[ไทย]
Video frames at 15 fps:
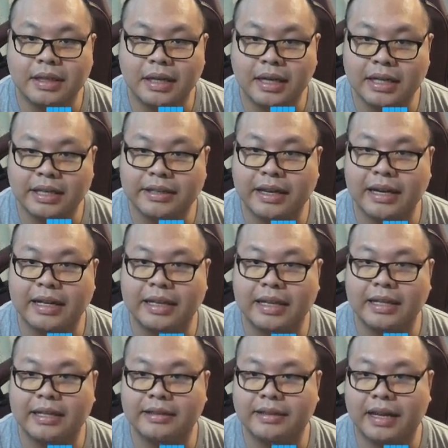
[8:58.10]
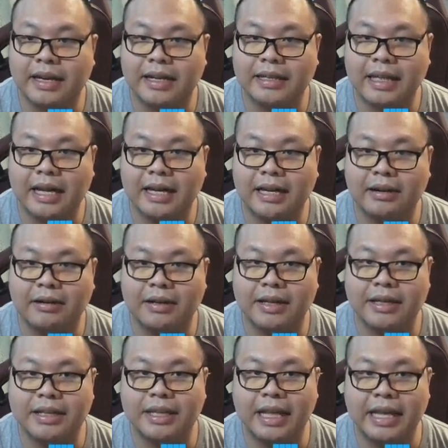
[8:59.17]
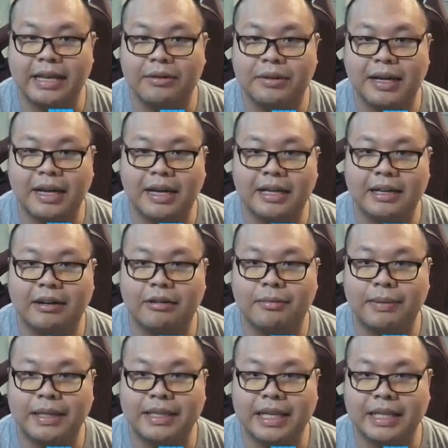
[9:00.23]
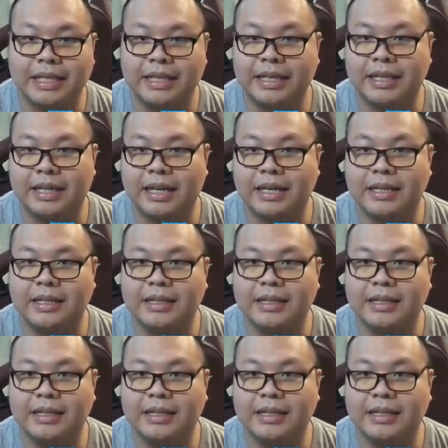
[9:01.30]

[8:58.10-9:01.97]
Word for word: อันนี้สเกลสเกเลตันนะ คนอื่นตีอยู่นะฮะ เราไปตีที่อื่นนะ